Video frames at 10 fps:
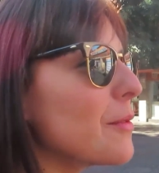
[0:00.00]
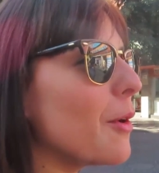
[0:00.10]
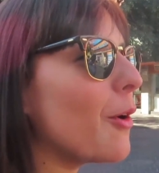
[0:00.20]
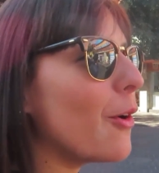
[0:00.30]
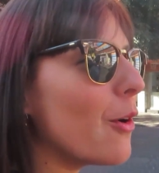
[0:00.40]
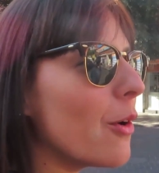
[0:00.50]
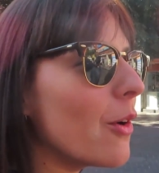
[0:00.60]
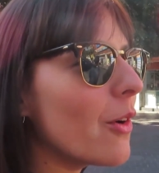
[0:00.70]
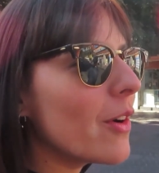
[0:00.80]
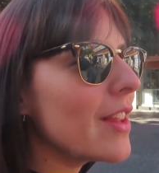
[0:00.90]

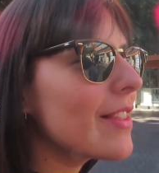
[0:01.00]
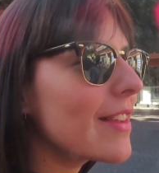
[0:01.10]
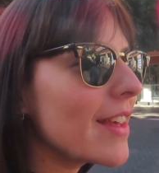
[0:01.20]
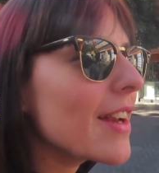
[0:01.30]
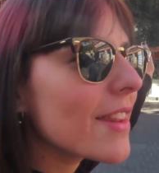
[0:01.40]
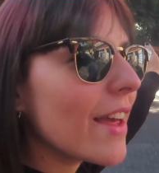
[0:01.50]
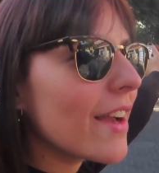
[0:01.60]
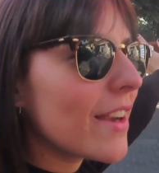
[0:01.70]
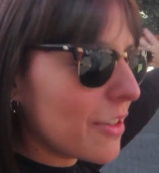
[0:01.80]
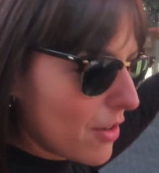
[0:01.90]
luego
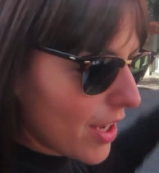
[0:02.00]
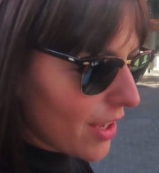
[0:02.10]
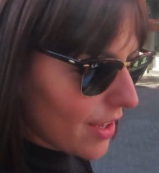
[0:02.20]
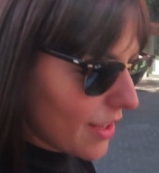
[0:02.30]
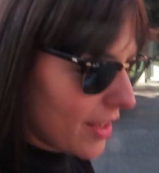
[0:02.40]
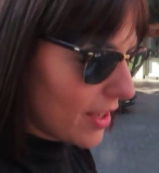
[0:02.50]
izquierda creo que